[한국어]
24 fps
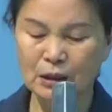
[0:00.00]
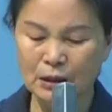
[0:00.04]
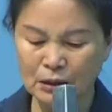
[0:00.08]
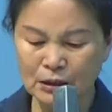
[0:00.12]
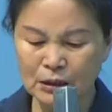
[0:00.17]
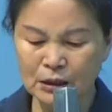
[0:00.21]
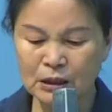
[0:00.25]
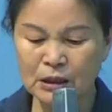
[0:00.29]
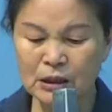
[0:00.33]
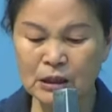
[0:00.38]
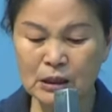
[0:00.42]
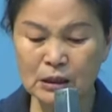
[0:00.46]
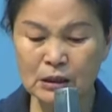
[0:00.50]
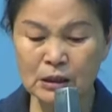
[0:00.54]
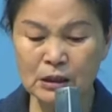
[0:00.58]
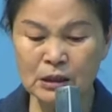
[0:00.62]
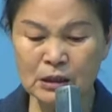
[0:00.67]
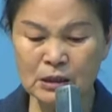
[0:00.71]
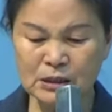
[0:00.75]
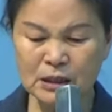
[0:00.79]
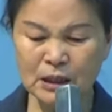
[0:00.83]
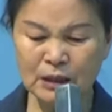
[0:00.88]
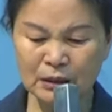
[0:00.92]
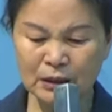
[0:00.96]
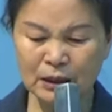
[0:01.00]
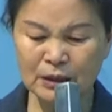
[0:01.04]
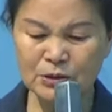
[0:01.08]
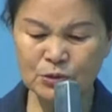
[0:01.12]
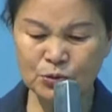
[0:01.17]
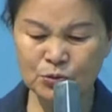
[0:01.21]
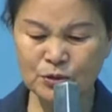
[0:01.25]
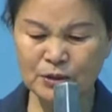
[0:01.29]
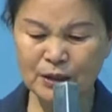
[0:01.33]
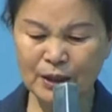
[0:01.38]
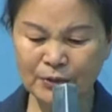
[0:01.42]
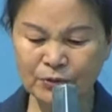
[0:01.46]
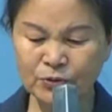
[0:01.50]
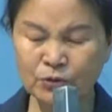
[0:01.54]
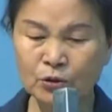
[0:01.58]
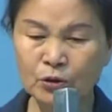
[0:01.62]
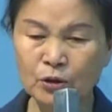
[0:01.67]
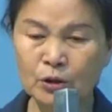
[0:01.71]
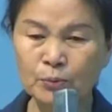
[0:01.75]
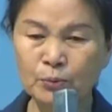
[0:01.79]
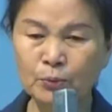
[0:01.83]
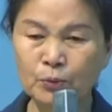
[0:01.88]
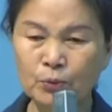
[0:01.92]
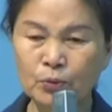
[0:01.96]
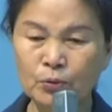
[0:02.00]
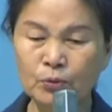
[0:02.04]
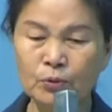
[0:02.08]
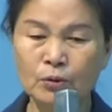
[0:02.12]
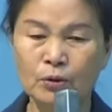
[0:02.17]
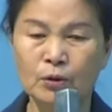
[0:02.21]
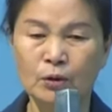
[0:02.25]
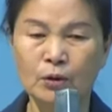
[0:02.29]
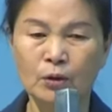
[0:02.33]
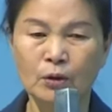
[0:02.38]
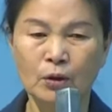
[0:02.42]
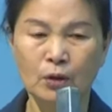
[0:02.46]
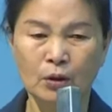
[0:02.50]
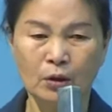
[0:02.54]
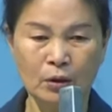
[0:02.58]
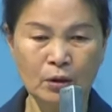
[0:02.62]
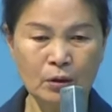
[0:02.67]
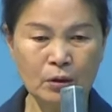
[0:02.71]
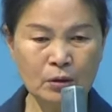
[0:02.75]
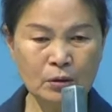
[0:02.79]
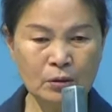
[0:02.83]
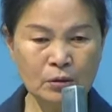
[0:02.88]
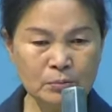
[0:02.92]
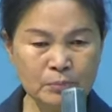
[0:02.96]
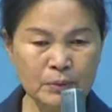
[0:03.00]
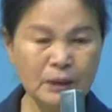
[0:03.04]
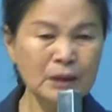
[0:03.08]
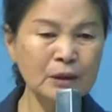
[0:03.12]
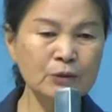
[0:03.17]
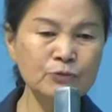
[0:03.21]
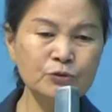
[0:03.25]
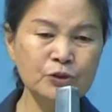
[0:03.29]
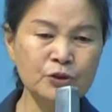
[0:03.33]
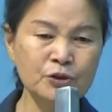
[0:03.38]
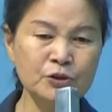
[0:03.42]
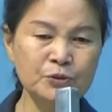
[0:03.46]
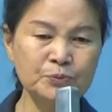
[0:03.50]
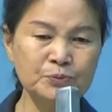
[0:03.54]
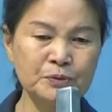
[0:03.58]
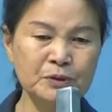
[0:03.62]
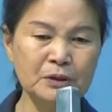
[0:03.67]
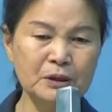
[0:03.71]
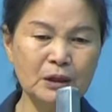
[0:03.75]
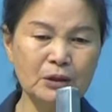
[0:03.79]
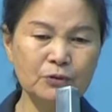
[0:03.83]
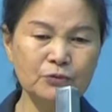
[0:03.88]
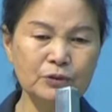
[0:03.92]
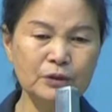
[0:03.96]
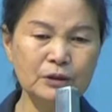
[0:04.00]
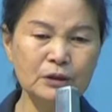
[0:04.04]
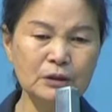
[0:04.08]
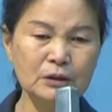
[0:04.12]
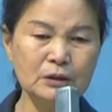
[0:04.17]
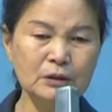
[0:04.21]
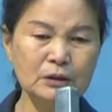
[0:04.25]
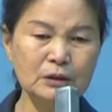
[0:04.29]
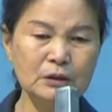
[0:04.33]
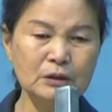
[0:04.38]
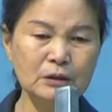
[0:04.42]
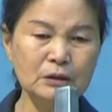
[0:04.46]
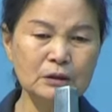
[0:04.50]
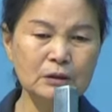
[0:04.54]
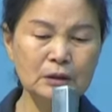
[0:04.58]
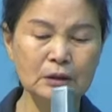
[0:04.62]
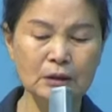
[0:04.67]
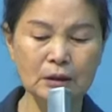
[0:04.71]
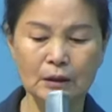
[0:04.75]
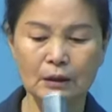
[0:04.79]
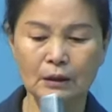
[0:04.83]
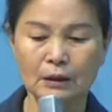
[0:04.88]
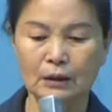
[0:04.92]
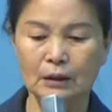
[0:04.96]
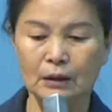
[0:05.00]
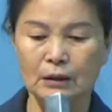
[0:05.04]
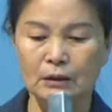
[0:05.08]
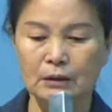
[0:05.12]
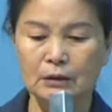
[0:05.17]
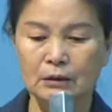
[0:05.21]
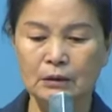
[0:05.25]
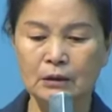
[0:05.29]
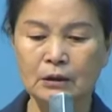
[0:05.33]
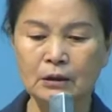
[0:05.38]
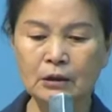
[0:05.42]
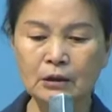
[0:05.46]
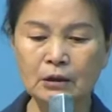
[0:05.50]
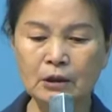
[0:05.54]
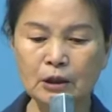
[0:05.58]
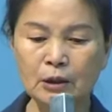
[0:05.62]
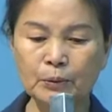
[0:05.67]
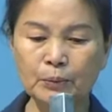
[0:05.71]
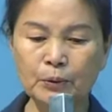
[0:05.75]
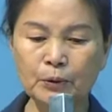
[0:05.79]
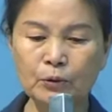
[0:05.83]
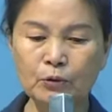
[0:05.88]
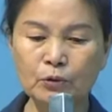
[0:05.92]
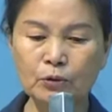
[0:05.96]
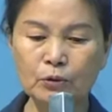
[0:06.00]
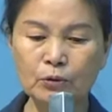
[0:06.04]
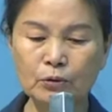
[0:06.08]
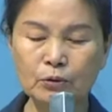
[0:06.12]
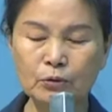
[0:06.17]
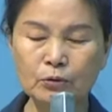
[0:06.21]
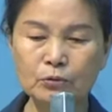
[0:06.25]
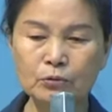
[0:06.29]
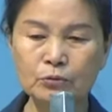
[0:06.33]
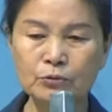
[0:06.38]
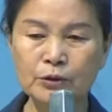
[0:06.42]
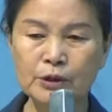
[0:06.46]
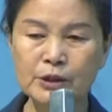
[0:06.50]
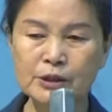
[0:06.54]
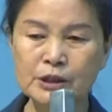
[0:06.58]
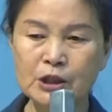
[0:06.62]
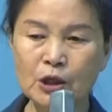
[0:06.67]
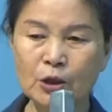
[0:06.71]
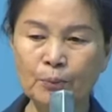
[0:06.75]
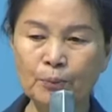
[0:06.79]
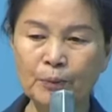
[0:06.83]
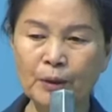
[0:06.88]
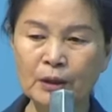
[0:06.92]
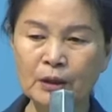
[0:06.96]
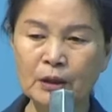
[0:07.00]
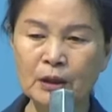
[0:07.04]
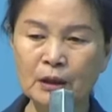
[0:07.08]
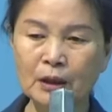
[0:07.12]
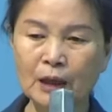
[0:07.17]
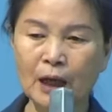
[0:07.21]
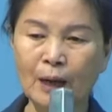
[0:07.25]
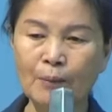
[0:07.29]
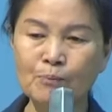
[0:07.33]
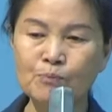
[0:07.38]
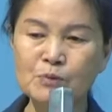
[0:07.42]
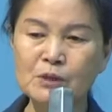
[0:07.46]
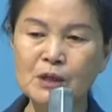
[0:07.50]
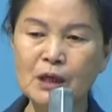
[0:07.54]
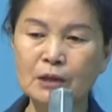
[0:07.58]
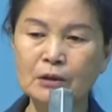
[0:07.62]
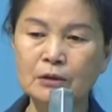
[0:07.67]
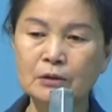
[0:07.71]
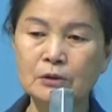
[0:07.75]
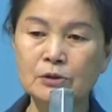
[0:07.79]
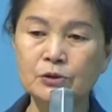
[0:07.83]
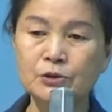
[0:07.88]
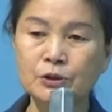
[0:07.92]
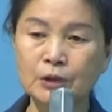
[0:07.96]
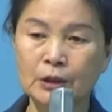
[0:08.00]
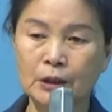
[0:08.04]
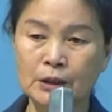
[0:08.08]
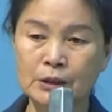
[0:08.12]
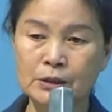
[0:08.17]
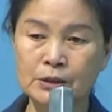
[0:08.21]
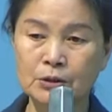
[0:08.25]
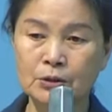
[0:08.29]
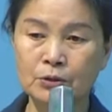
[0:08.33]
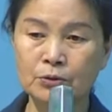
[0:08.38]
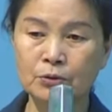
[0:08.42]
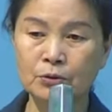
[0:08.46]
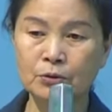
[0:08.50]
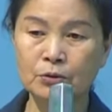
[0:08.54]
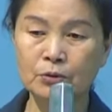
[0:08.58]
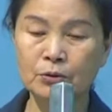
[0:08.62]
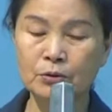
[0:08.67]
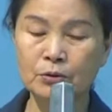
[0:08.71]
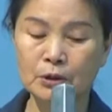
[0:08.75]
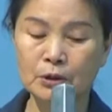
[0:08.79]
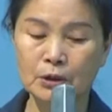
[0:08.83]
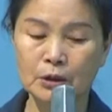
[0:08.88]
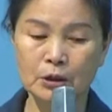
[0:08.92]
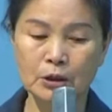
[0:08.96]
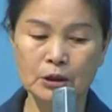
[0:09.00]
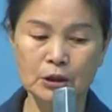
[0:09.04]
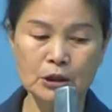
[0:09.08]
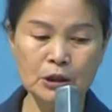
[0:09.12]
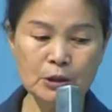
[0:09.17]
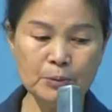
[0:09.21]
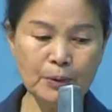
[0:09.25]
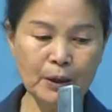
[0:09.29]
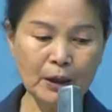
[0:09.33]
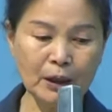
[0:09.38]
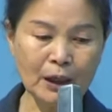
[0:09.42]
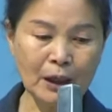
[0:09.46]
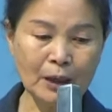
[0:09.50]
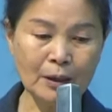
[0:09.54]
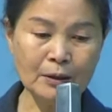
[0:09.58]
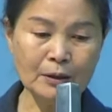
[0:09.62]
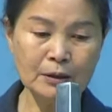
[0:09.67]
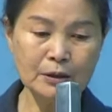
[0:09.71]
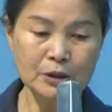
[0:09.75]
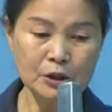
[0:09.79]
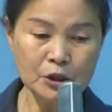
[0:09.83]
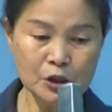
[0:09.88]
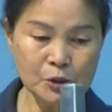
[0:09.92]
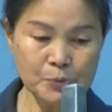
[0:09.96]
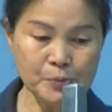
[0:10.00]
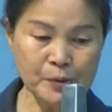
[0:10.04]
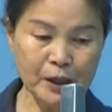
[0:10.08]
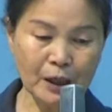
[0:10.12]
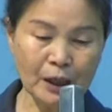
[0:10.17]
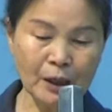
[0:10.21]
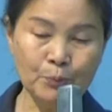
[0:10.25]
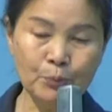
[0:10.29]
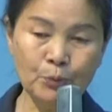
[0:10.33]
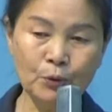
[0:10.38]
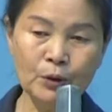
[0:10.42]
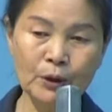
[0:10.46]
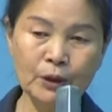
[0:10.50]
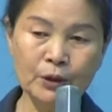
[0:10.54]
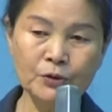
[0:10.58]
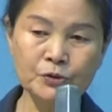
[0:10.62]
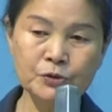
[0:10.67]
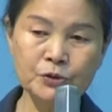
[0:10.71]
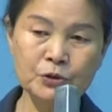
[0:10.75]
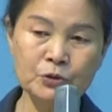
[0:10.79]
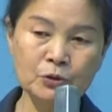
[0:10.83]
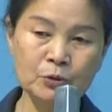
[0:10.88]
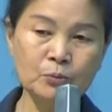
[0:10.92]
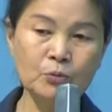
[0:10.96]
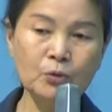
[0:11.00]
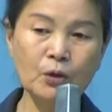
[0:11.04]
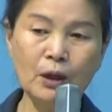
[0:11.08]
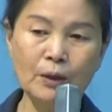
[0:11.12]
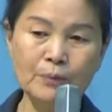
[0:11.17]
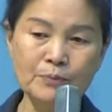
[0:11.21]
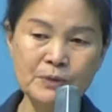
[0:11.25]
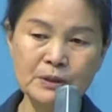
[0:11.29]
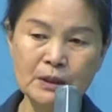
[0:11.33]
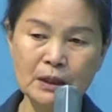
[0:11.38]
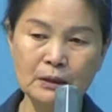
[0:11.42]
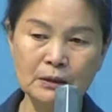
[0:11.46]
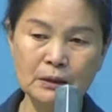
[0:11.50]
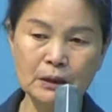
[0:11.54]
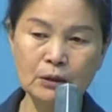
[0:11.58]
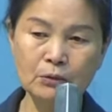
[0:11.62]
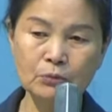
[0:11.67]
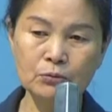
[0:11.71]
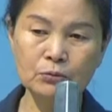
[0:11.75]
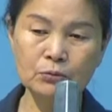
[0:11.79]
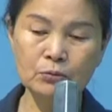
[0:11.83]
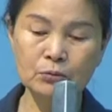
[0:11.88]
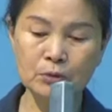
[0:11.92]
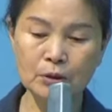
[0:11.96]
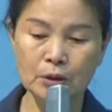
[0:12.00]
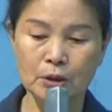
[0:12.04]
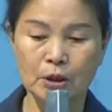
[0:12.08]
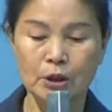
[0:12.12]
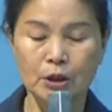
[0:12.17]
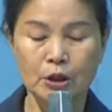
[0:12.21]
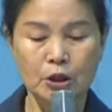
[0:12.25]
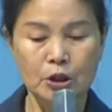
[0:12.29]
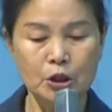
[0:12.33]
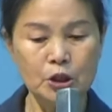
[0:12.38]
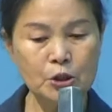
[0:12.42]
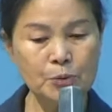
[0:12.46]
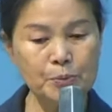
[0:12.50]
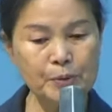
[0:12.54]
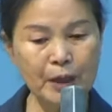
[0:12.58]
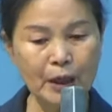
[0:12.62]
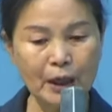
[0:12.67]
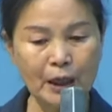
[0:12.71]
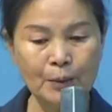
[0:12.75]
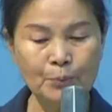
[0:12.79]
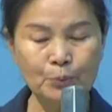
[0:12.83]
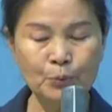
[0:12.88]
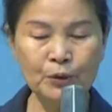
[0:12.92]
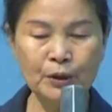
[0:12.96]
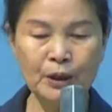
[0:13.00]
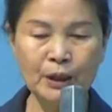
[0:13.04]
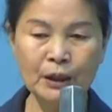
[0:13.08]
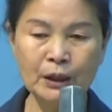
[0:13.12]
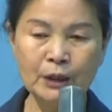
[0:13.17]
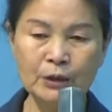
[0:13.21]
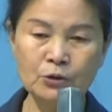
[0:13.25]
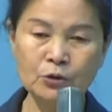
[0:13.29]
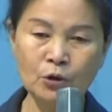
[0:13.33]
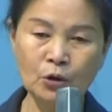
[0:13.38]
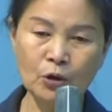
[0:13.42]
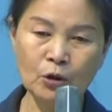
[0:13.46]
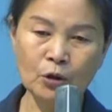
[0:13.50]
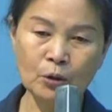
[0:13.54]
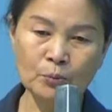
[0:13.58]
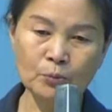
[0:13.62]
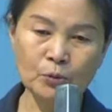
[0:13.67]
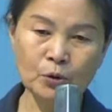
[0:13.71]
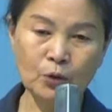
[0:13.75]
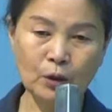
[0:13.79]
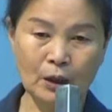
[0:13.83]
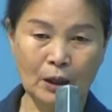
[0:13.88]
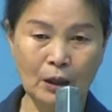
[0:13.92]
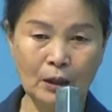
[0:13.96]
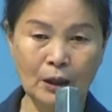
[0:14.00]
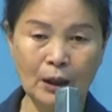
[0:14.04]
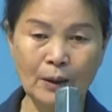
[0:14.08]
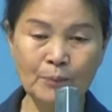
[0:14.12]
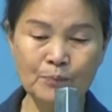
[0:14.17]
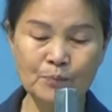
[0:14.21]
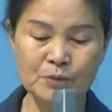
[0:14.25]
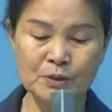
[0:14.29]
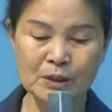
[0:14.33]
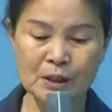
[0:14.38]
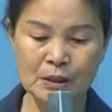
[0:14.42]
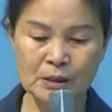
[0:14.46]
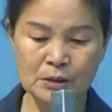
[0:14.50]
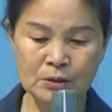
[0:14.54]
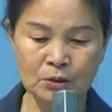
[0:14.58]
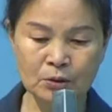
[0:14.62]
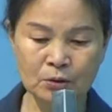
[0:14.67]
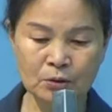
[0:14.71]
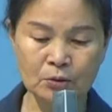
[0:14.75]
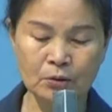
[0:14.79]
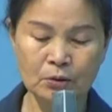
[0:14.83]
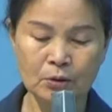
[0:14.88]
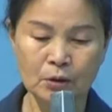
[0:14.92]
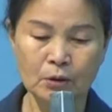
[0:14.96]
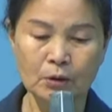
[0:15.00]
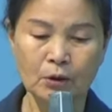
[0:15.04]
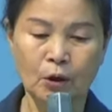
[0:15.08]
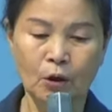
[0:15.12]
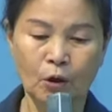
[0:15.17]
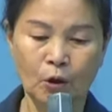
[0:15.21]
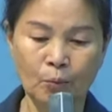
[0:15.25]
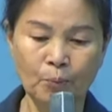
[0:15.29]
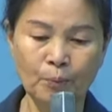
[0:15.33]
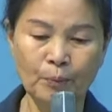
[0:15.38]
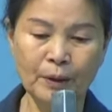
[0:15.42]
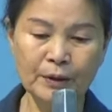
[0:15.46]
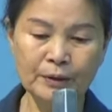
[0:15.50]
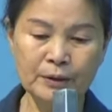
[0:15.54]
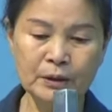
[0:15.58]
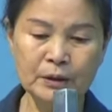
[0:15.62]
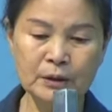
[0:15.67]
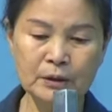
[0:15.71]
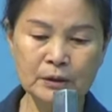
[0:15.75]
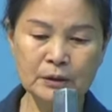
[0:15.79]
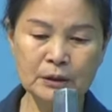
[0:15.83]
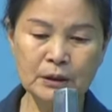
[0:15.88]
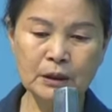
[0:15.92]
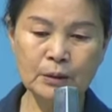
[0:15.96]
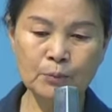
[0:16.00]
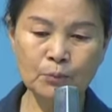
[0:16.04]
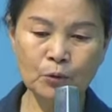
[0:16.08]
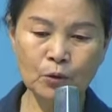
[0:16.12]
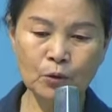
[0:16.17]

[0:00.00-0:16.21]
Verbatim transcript: 이, 이산 가족 찾는 걸 보고 얼마나 울었습니까 우리 그걸 보고 우리 새엄마에게 감사하기를 시작했어요 입양, 아, 입양 안 보낸 것이 너무 감사하다고 입양 안 보낸 게 너무 가, 감사해서 엄마한테 이렇게 뭐